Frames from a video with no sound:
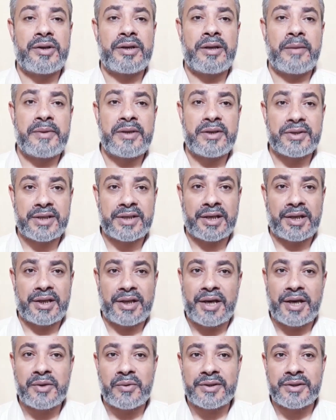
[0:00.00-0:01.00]
النبي صلى
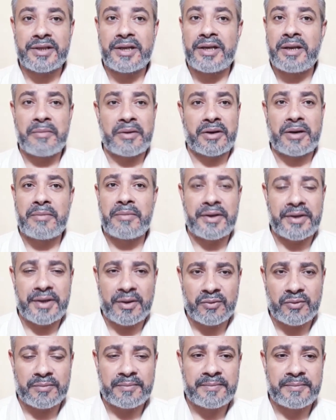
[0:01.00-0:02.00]
الله عليه وسلم قبل
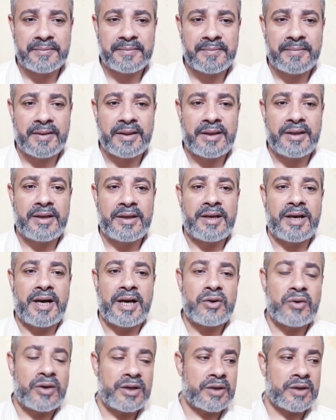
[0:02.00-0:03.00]
النوم
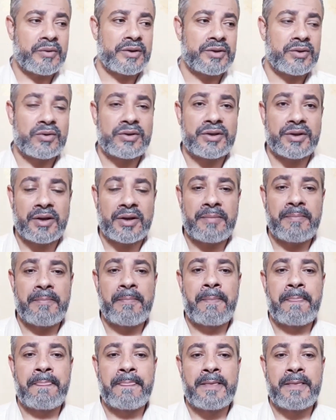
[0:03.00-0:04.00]
أيها الإخوة الكرام
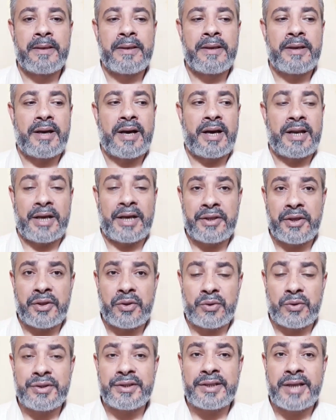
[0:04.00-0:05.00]

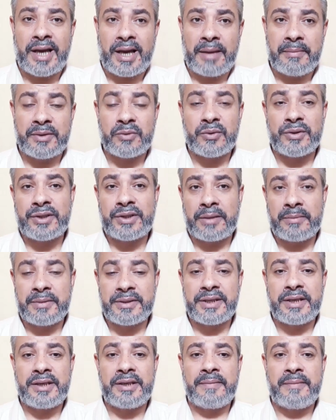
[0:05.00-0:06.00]
الحديث عند أحمد
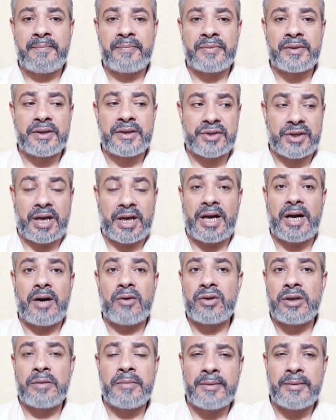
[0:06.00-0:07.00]
والترمذي
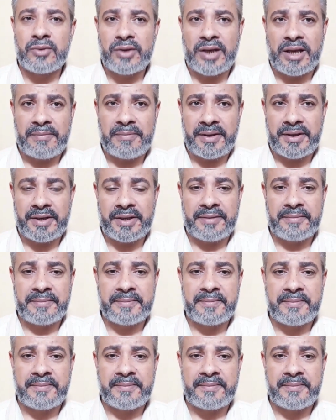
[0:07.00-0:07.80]
صححه الإمام الألباني